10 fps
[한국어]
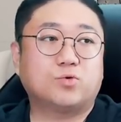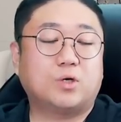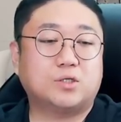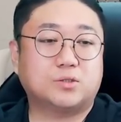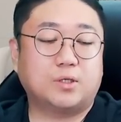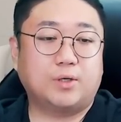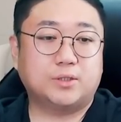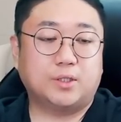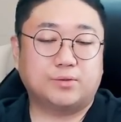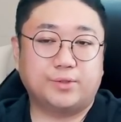돌아가셨다고
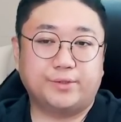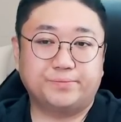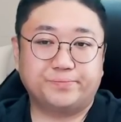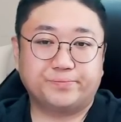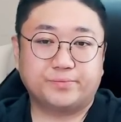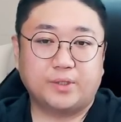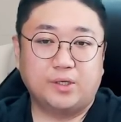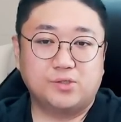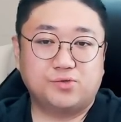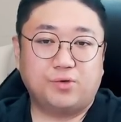하더라고요.
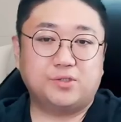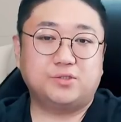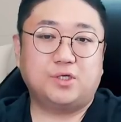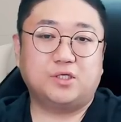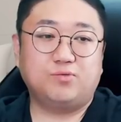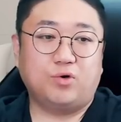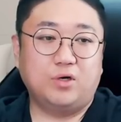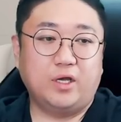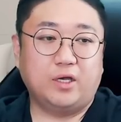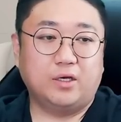송혜 선생님이
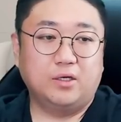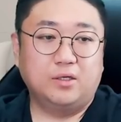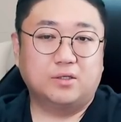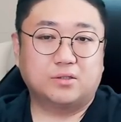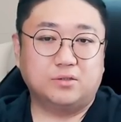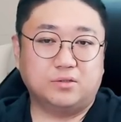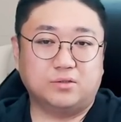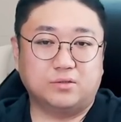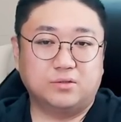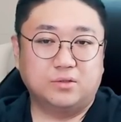원래
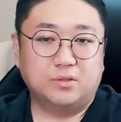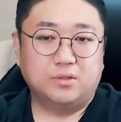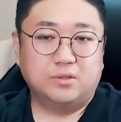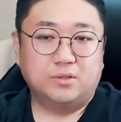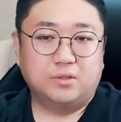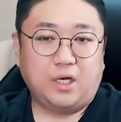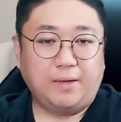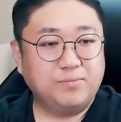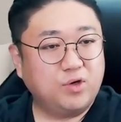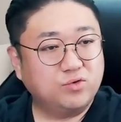그
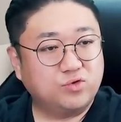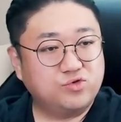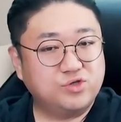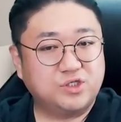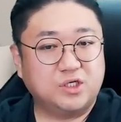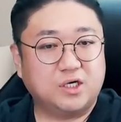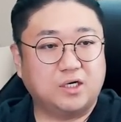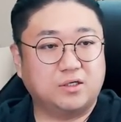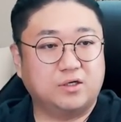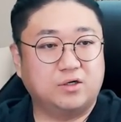함경도
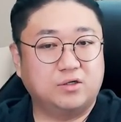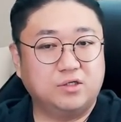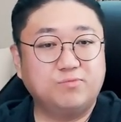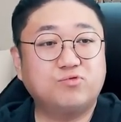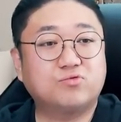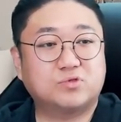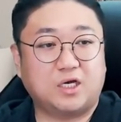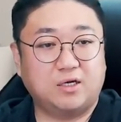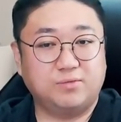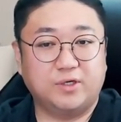출신인가 그래요. 이북
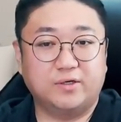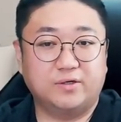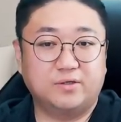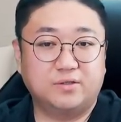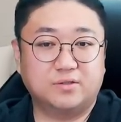사람이에요.